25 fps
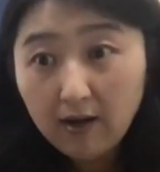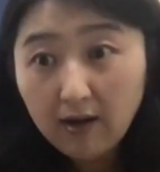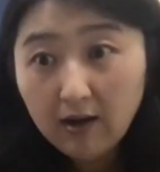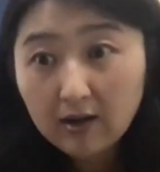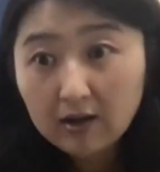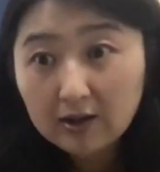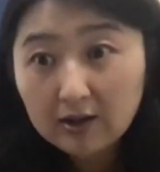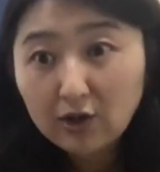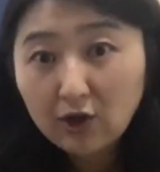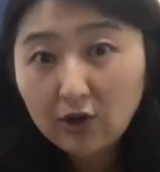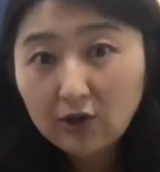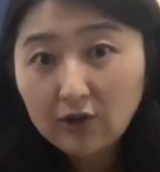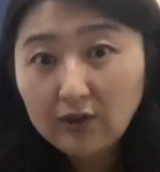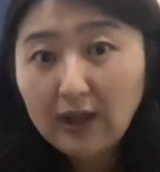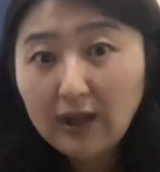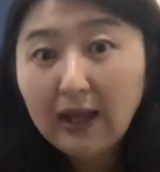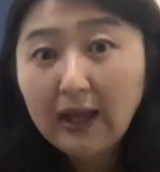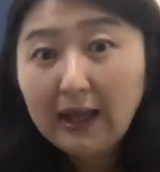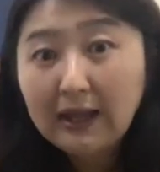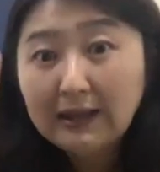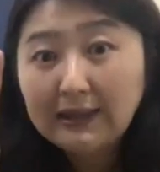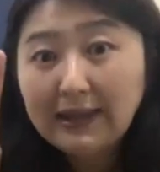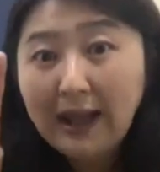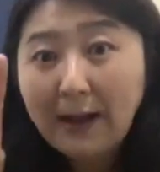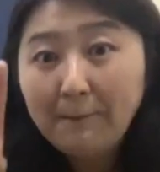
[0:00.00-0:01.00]
그런데
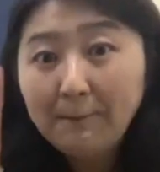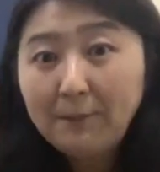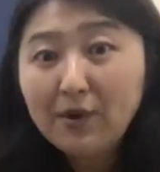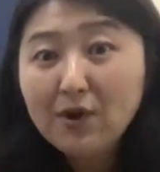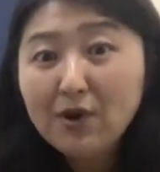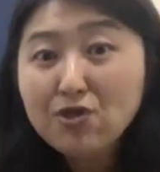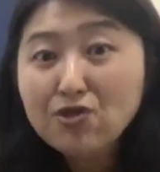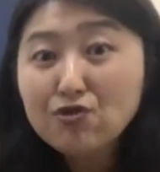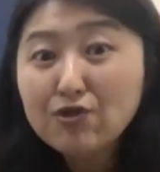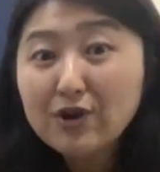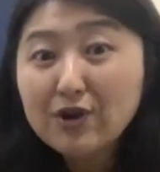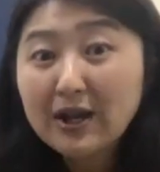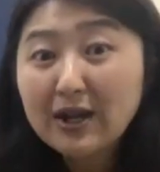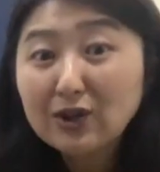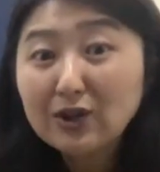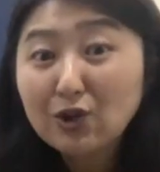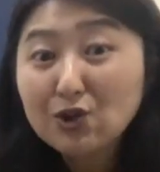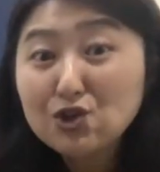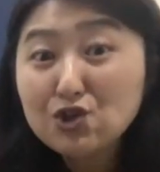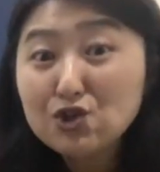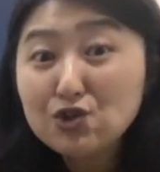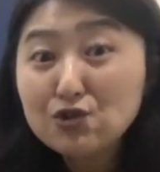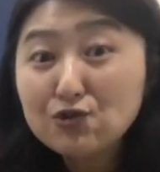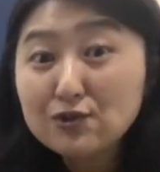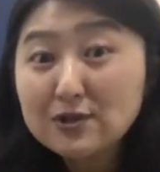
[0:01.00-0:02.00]
넘버 3가 더
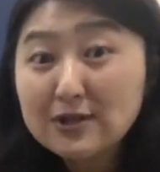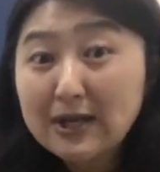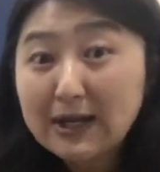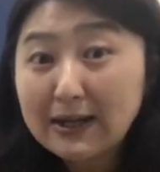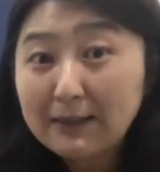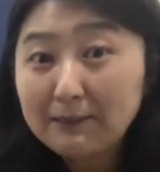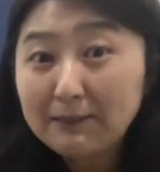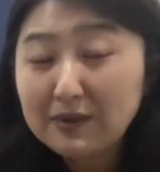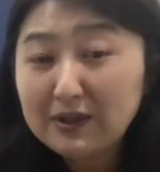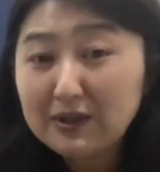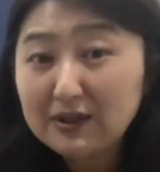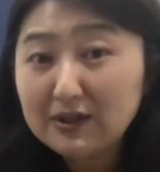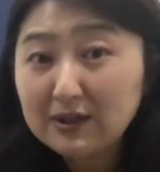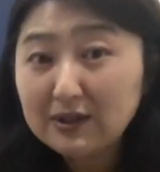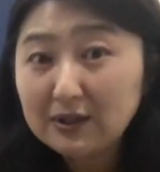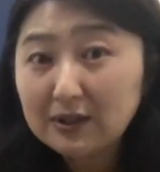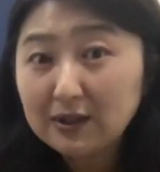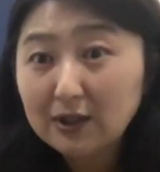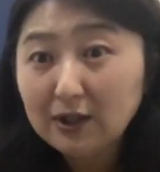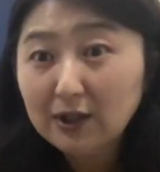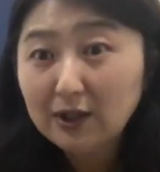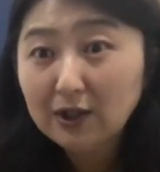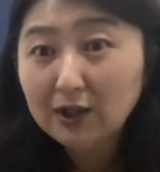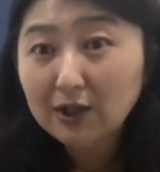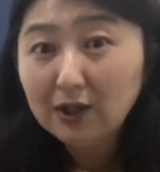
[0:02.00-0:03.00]
쉬운 사람들은
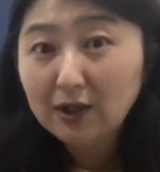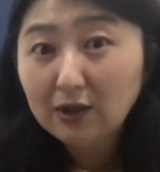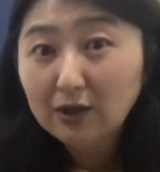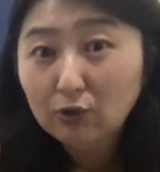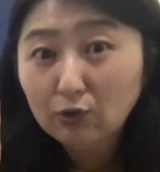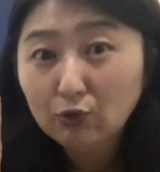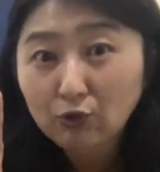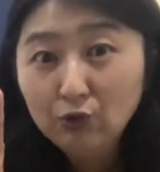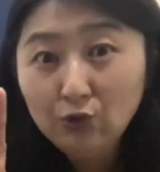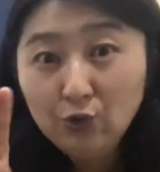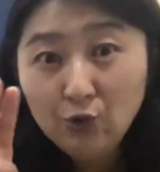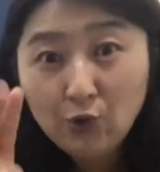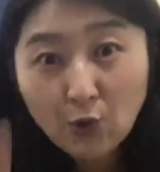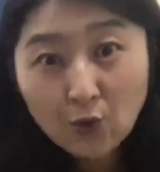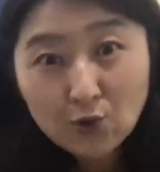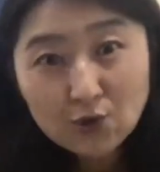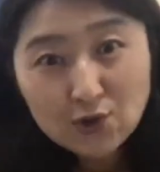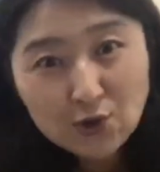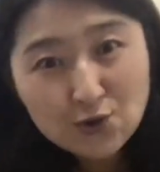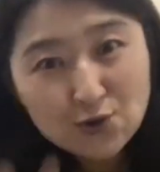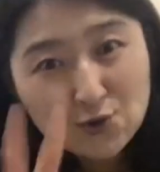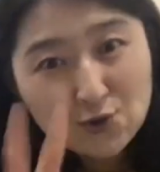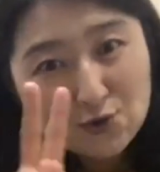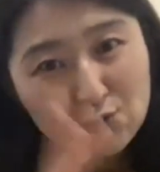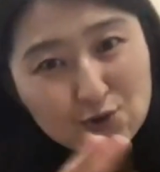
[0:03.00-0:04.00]

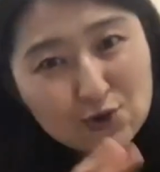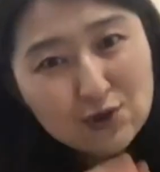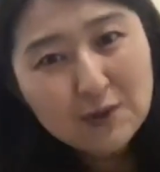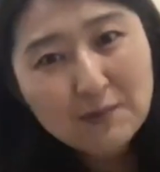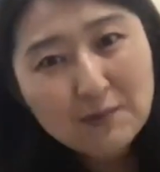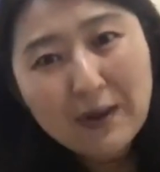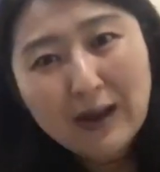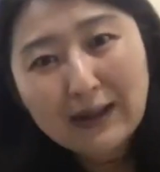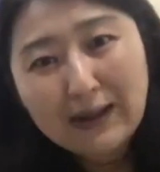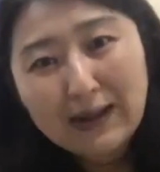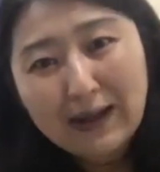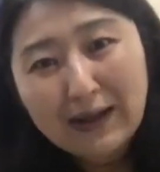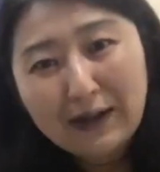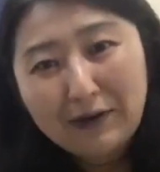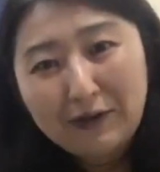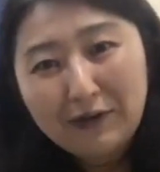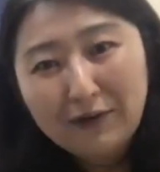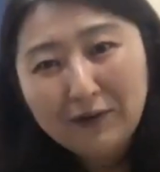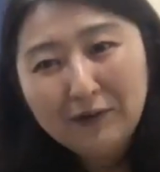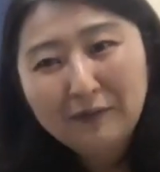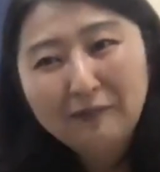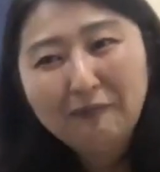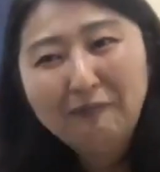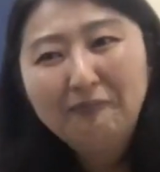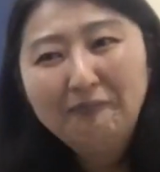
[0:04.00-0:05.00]
운동선수들이 많아요.
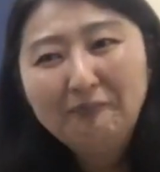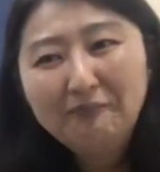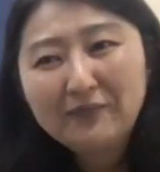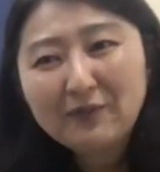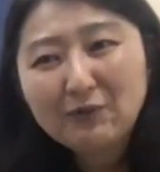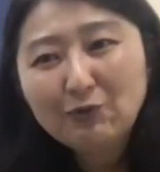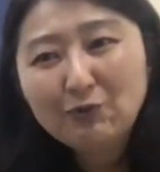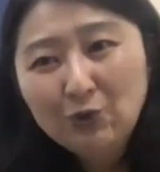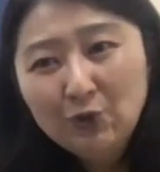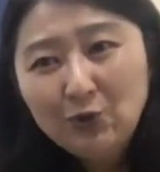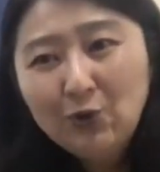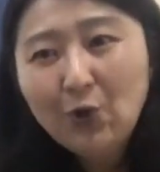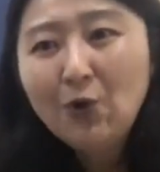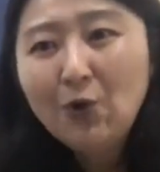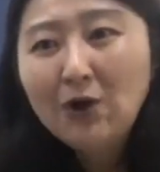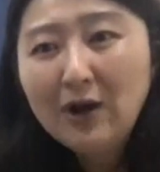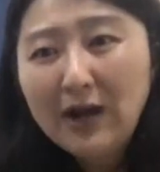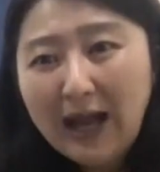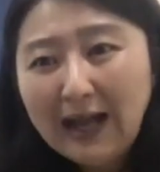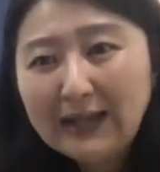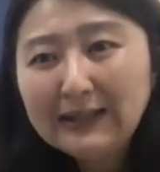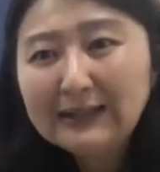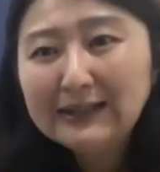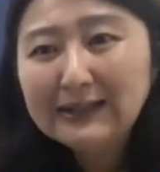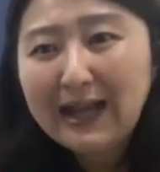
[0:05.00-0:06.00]
운동을
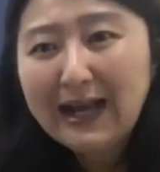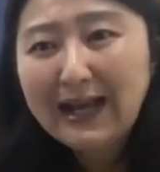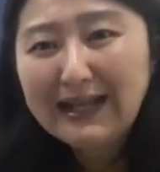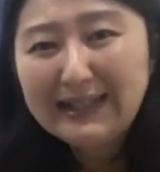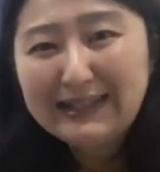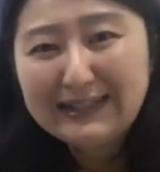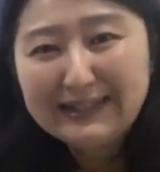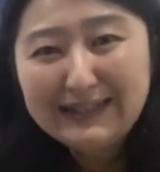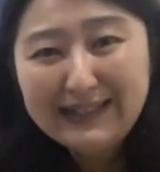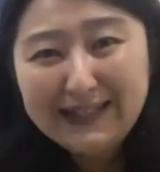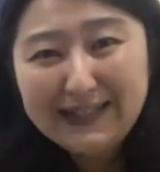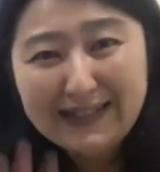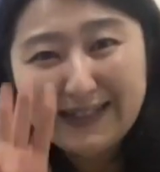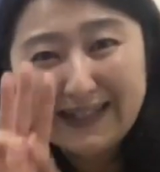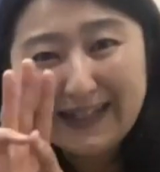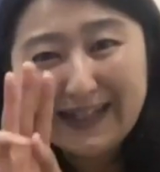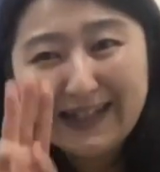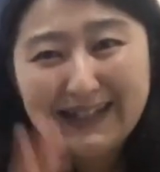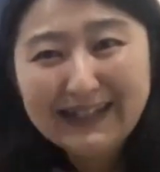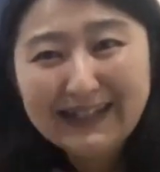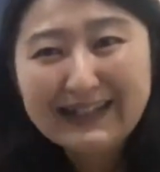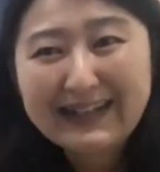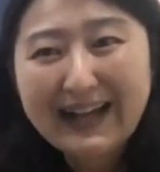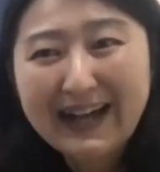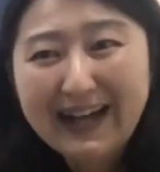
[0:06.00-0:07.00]
하는 아이들이
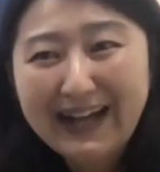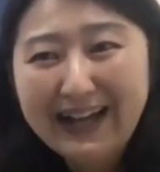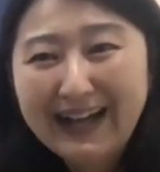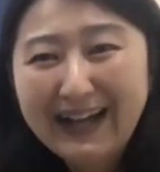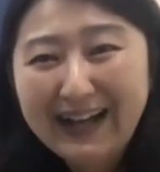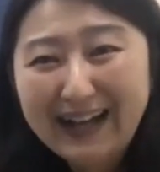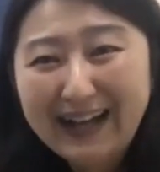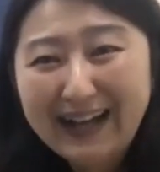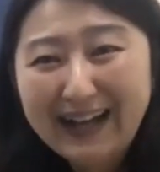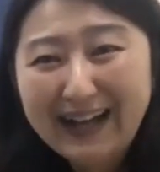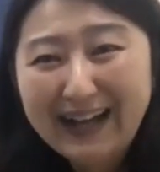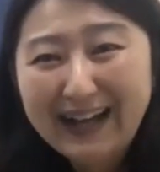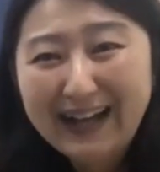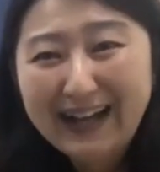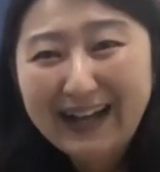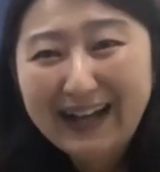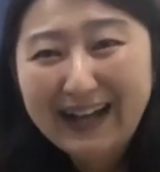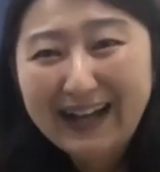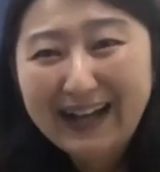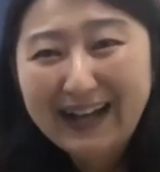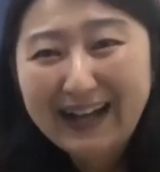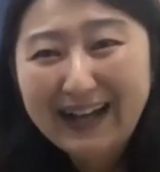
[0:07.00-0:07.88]
넘버